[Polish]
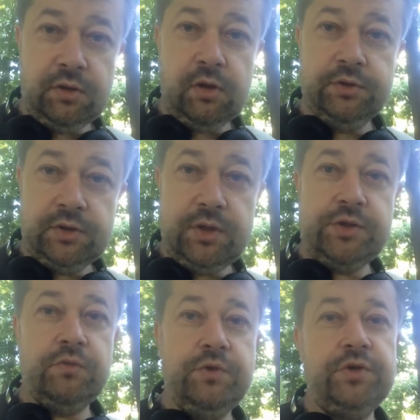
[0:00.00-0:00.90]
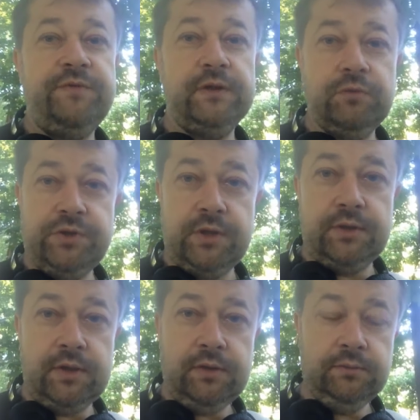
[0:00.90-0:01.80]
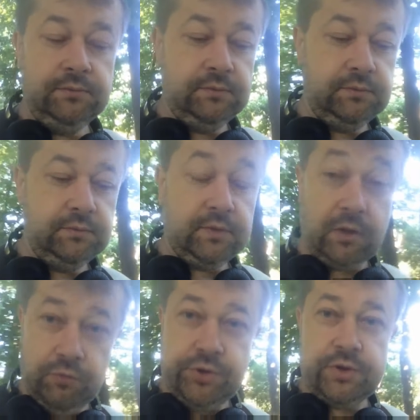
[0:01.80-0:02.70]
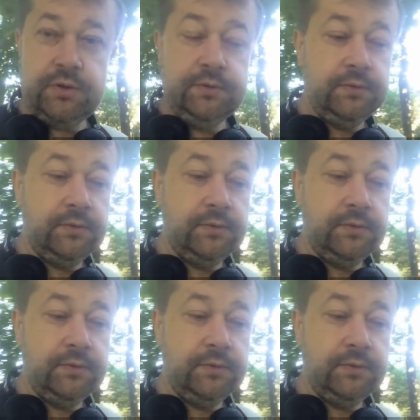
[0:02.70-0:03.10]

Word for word: to odkrycie ujrzy światło dzienne, a ujrzy,